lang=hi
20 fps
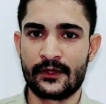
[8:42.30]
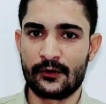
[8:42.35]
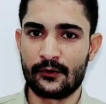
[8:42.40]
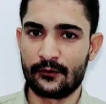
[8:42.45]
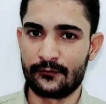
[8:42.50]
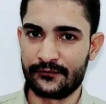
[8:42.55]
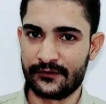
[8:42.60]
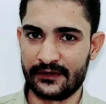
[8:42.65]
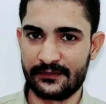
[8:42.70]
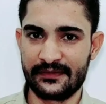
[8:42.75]

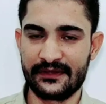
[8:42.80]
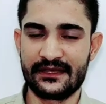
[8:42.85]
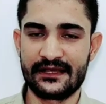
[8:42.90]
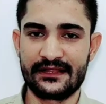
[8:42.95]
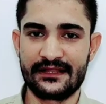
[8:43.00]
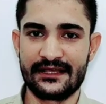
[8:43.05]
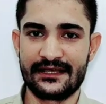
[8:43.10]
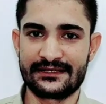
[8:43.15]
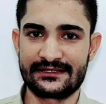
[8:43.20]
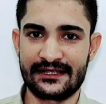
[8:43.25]
और फिर भी
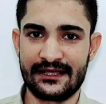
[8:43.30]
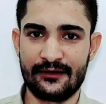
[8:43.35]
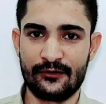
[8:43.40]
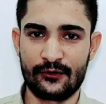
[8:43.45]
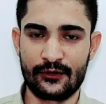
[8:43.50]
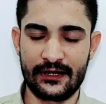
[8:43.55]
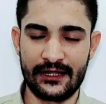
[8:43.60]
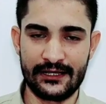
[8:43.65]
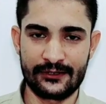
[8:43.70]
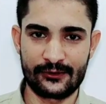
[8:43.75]
यदि ऐसा
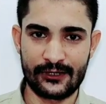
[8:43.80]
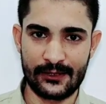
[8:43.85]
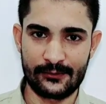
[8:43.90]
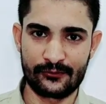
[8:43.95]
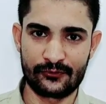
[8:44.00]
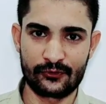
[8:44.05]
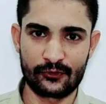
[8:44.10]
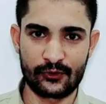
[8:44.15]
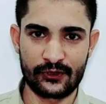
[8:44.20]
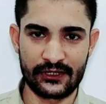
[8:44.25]
हो रहा है तो आप
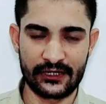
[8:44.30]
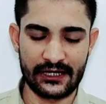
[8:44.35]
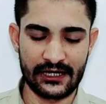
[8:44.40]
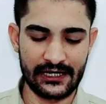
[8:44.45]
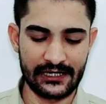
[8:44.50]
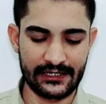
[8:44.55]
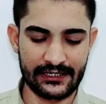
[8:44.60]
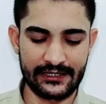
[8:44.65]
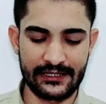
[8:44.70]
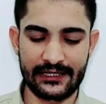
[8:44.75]
उनको
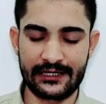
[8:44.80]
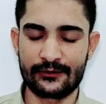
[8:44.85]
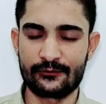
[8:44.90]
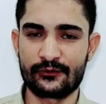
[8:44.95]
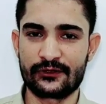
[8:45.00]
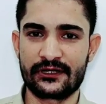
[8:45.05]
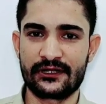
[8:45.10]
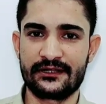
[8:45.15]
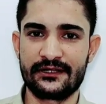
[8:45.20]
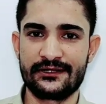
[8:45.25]
निकाल के देखें
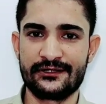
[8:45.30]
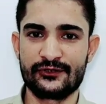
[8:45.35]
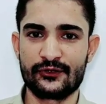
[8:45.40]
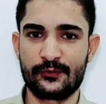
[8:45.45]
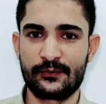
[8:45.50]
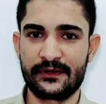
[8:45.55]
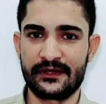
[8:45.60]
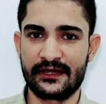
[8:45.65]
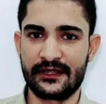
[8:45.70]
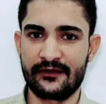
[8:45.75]
उनके अंदर जो
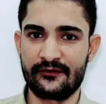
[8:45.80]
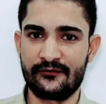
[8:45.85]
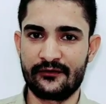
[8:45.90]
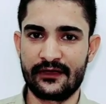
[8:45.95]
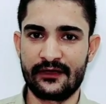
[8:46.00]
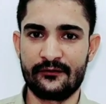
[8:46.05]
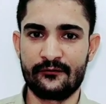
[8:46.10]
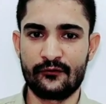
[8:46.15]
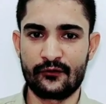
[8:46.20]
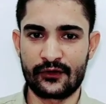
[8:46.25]
पिने हुए
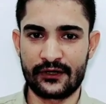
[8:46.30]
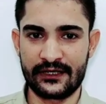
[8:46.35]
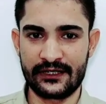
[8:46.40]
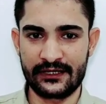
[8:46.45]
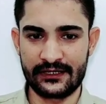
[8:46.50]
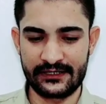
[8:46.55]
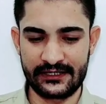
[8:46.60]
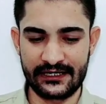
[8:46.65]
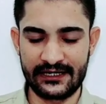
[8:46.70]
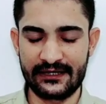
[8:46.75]
हैं वो
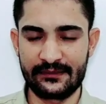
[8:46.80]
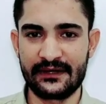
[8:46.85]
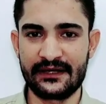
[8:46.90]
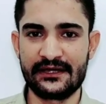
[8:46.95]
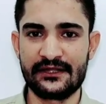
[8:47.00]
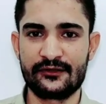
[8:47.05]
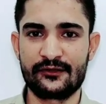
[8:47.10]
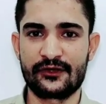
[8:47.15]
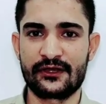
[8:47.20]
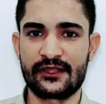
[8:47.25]
कहीं टेडी
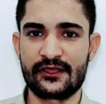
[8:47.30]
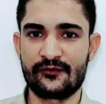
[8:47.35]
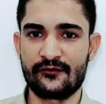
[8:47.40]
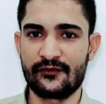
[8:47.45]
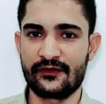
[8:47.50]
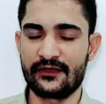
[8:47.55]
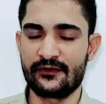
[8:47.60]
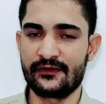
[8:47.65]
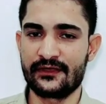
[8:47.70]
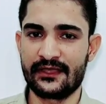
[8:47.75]
मेडी तो नहीं
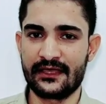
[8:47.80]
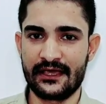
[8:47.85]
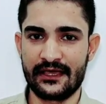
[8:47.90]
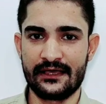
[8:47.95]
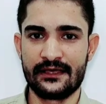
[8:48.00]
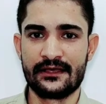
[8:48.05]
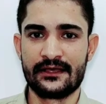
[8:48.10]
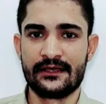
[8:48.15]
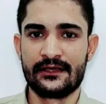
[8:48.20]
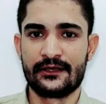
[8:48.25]
हुई हुई
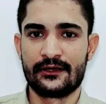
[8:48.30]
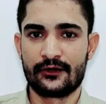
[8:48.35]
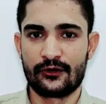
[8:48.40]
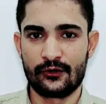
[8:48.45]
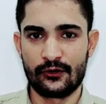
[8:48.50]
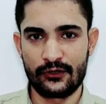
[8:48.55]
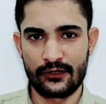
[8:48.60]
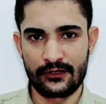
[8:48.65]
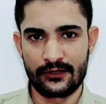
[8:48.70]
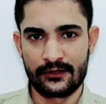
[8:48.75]
है
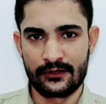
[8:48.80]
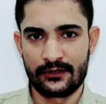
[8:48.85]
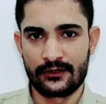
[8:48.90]
और